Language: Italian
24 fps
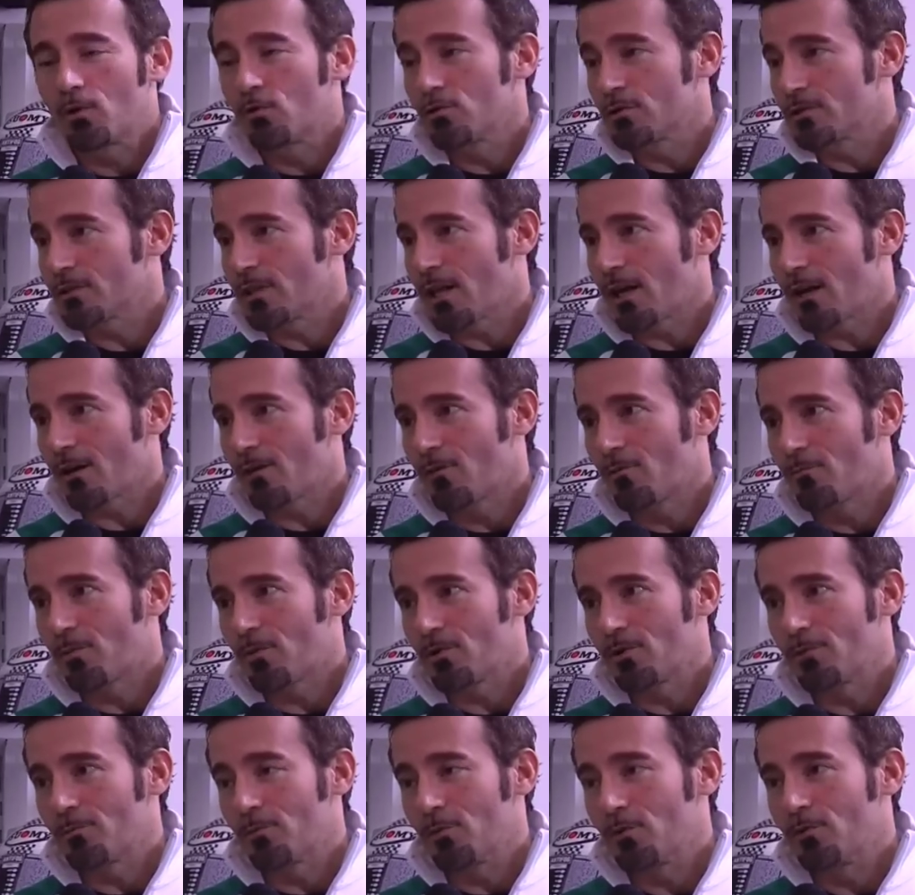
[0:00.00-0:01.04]
gustarlo un
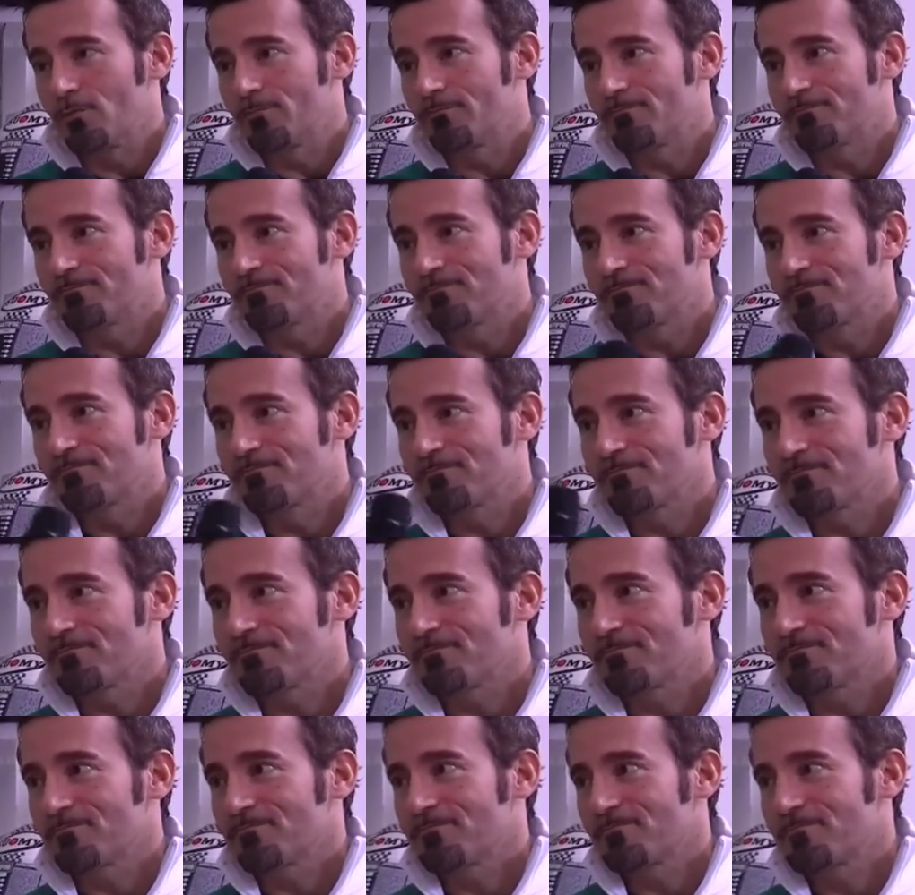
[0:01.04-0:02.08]
po' di più
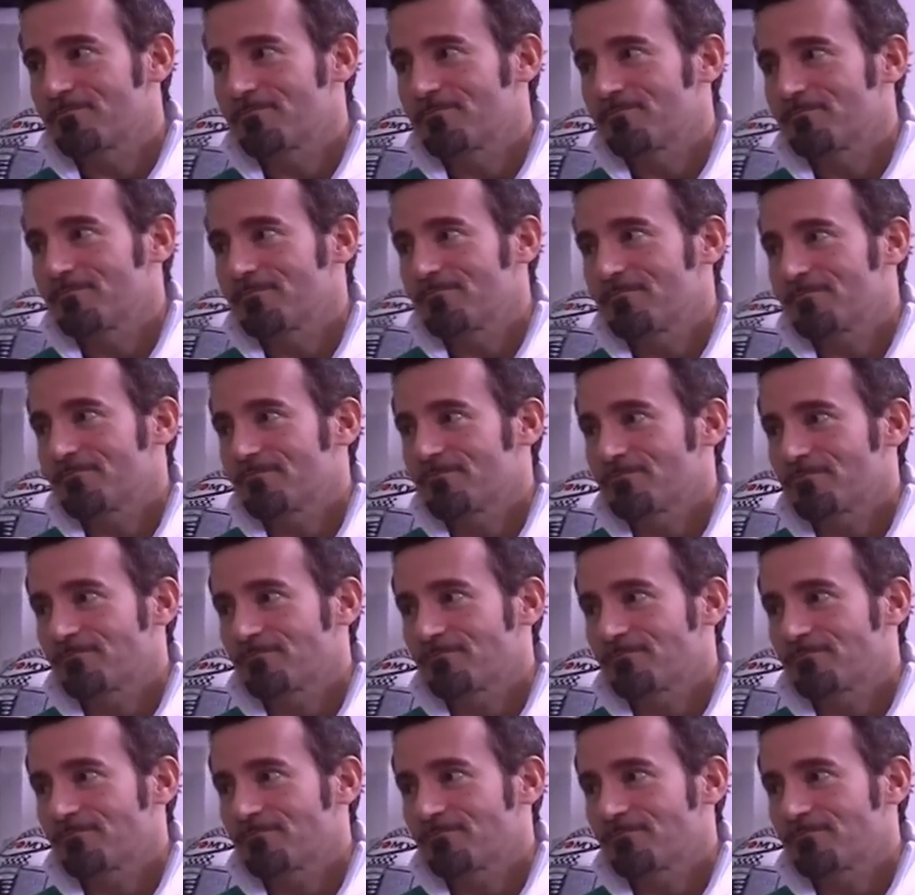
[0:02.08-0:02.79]
ah, quest'anno hai